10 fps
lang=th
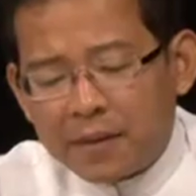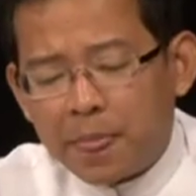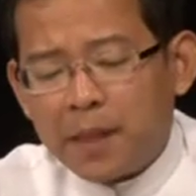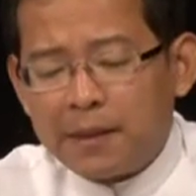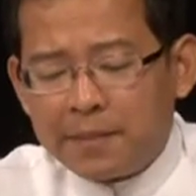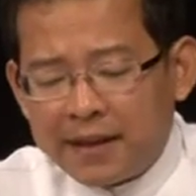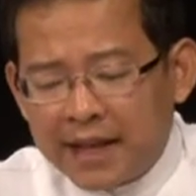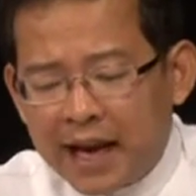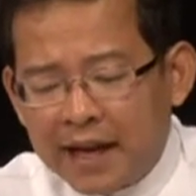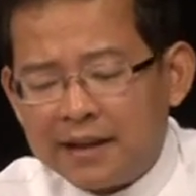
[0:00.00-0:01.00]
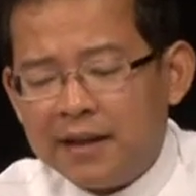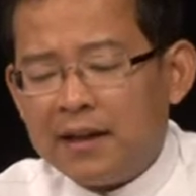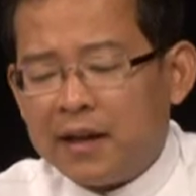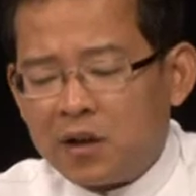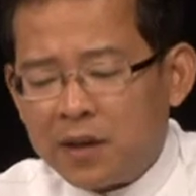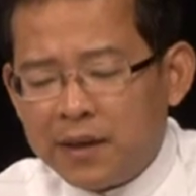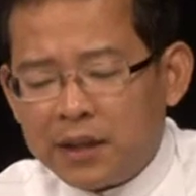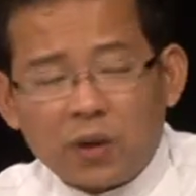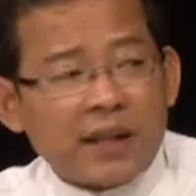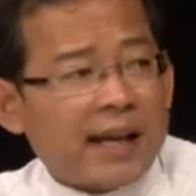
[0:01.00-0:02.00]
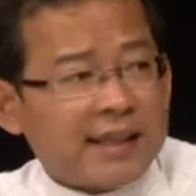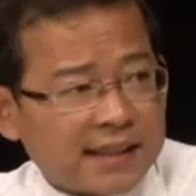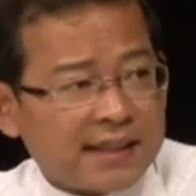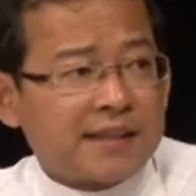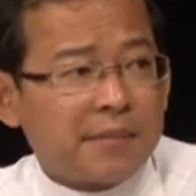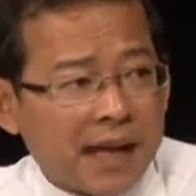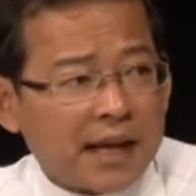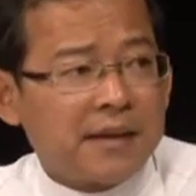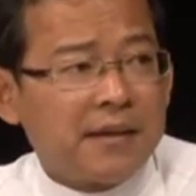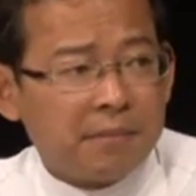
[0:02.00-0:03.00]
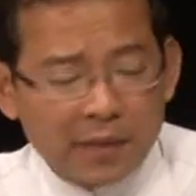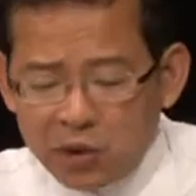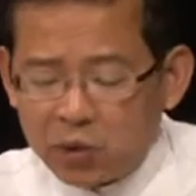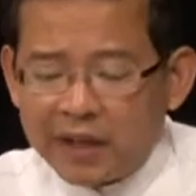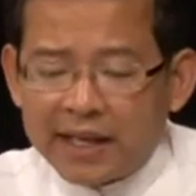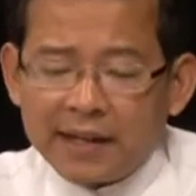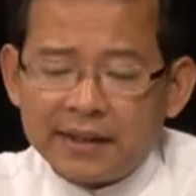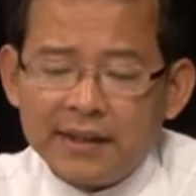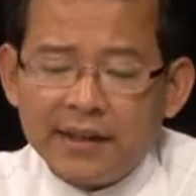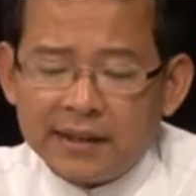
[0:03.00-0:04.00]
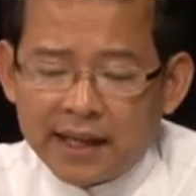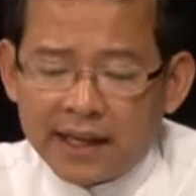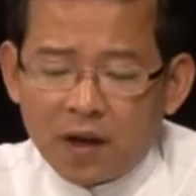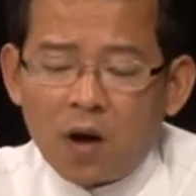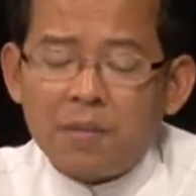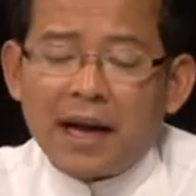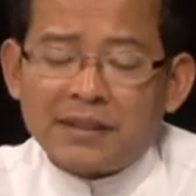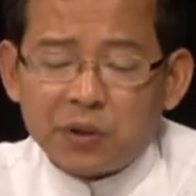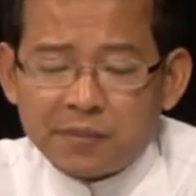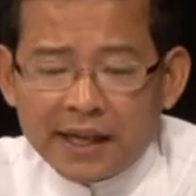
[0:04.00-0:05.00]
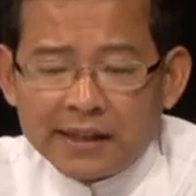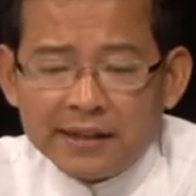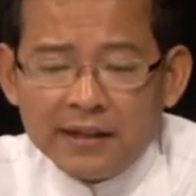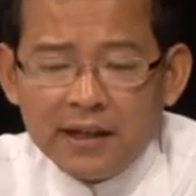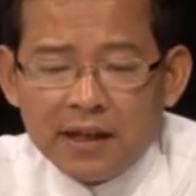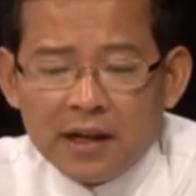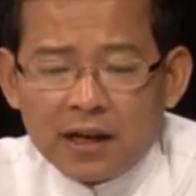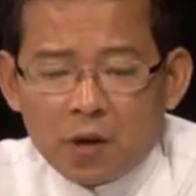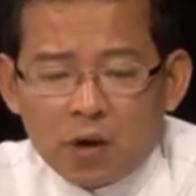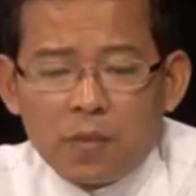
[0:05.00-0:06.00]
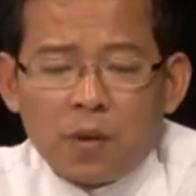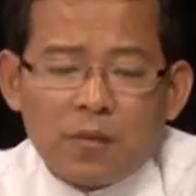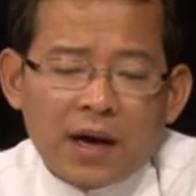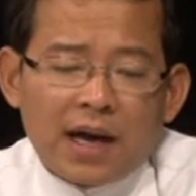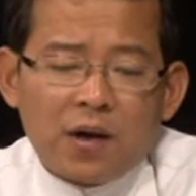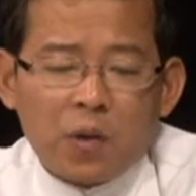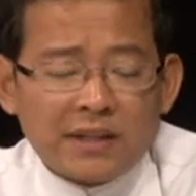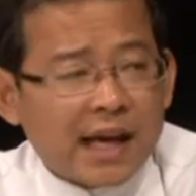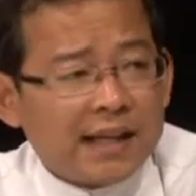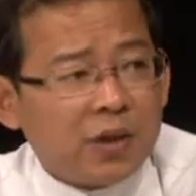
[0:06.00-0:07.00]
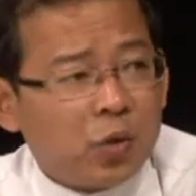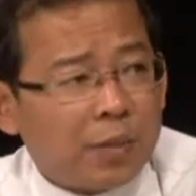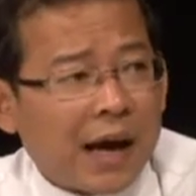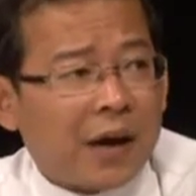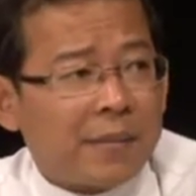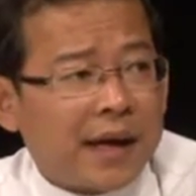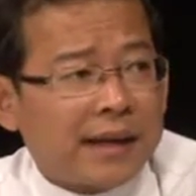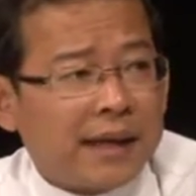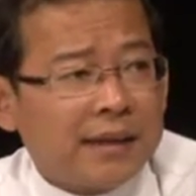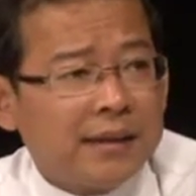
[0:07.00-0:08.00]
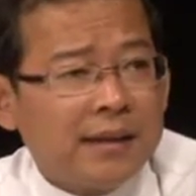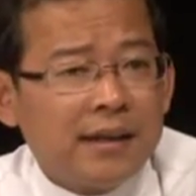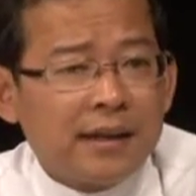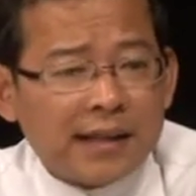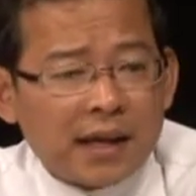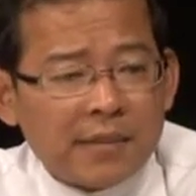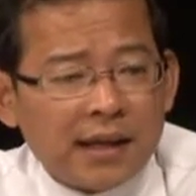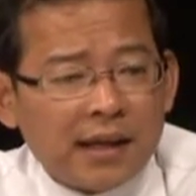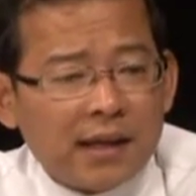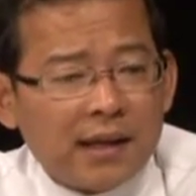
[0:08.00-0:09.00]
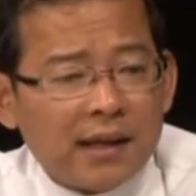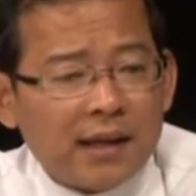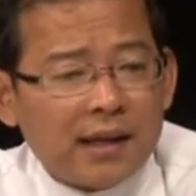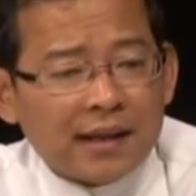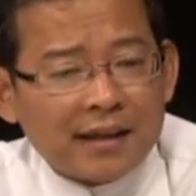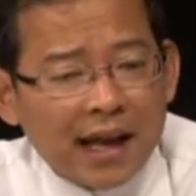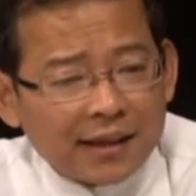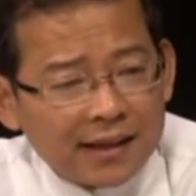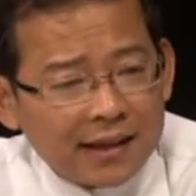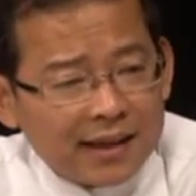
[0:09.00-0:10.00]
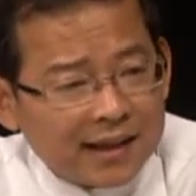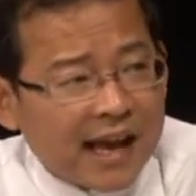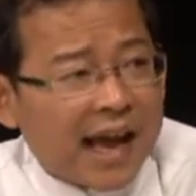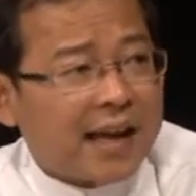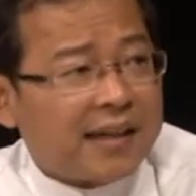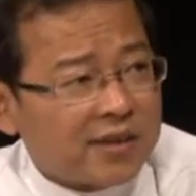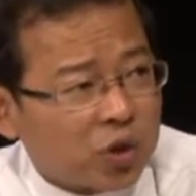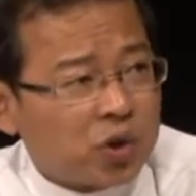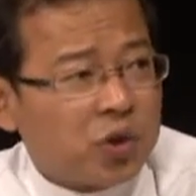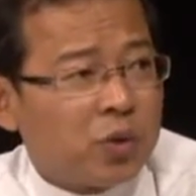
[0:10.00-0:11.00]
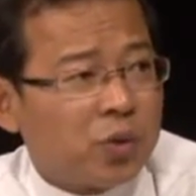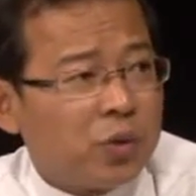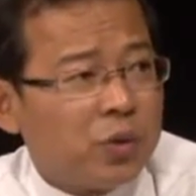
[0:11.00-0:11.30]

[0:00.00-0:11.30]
ทย์มีพยาน แล้วก็มีตัวแทนจากสันตสำนักมาอยู่ด้วยกันในห้องผ่าศพนั้นเขาก็พบว่าหัวใจที่ถูกผ่าออกมานั้น ยังมีลักษณะที่ที่แดงที่สดอยู่